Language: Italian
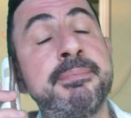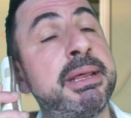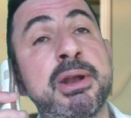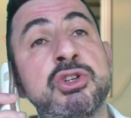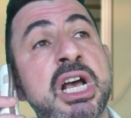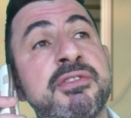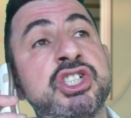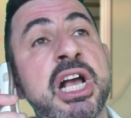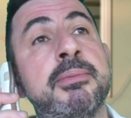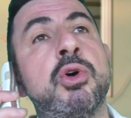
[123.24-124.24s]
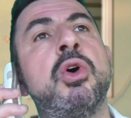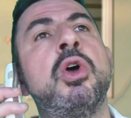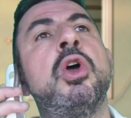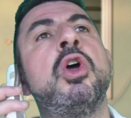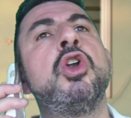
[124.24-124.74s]
prima non ce la facciamo.
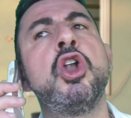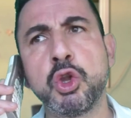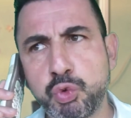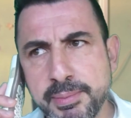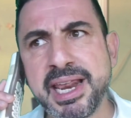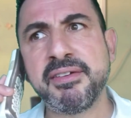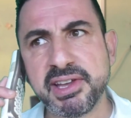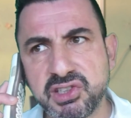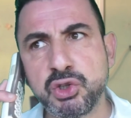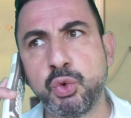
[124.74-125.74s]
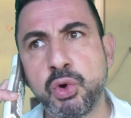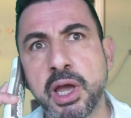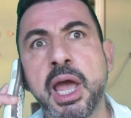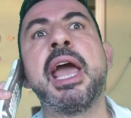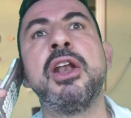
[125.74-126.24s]
No,
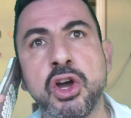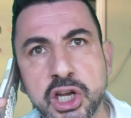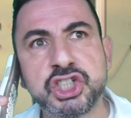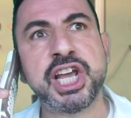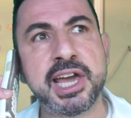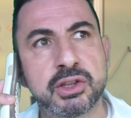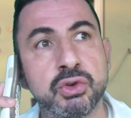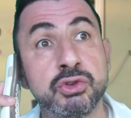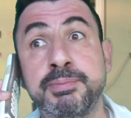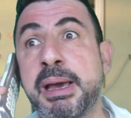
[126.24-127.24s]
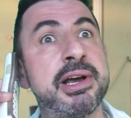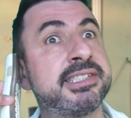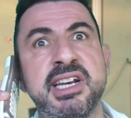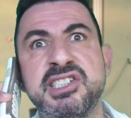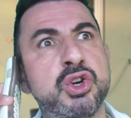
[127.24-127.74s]
2022. Eh no, è eh, certo, dobbiamo
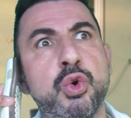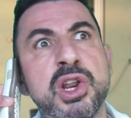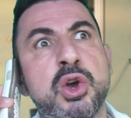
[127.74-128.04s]
essere sicuri